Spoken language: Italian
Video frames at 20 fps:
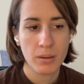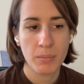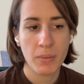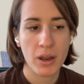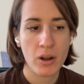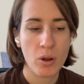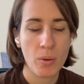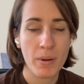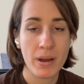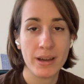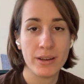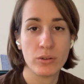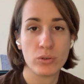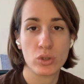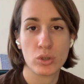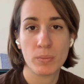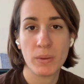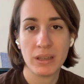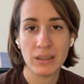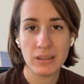mano a mano
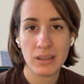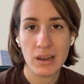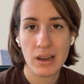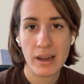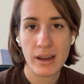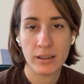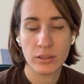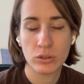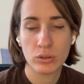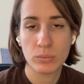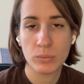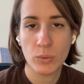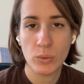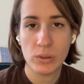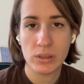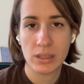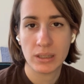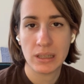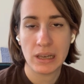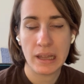smantellato
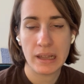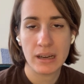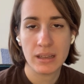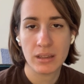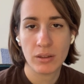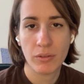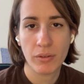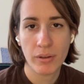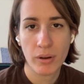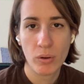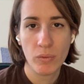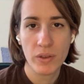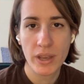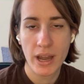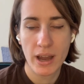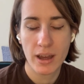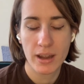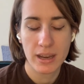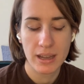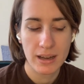molta della rete
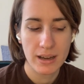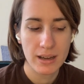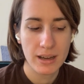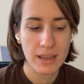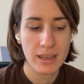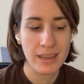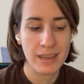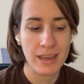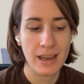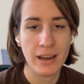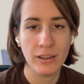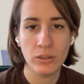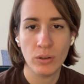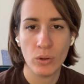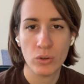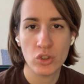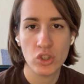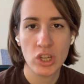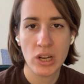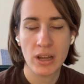ferroviaria e ad
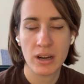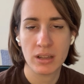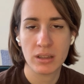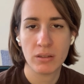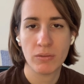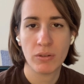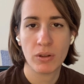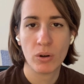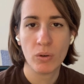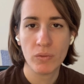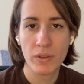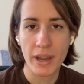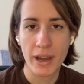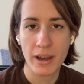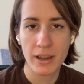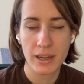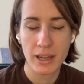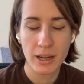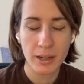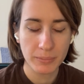oggi la rete
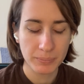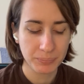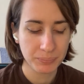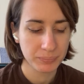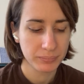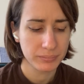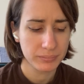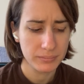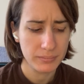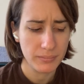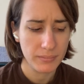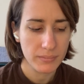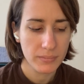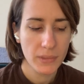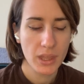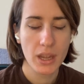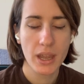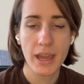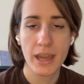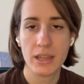ferroviaria
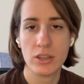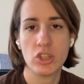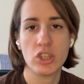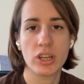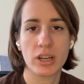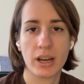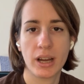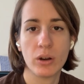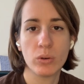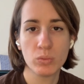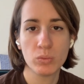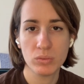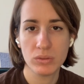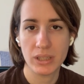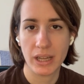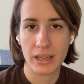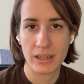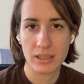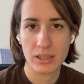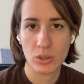è circa un
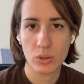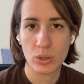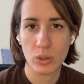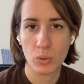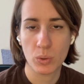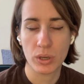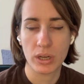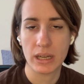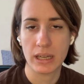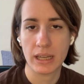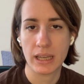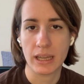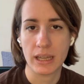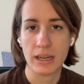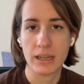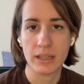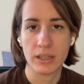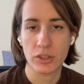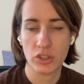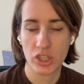terzo di quella che
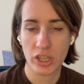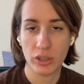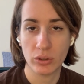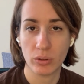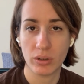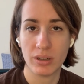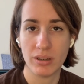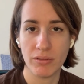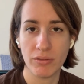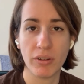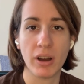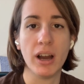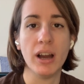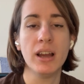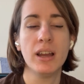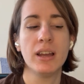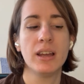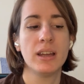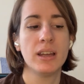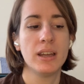era cento anni fa.
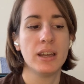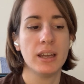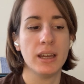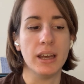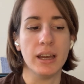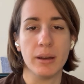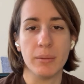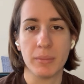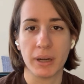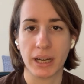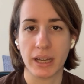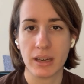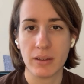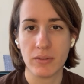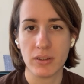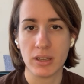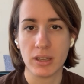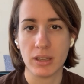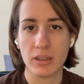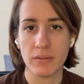Eh, magari
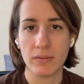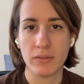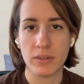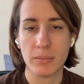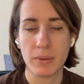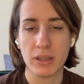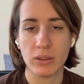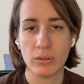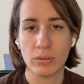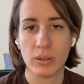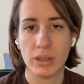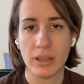vi, vi metto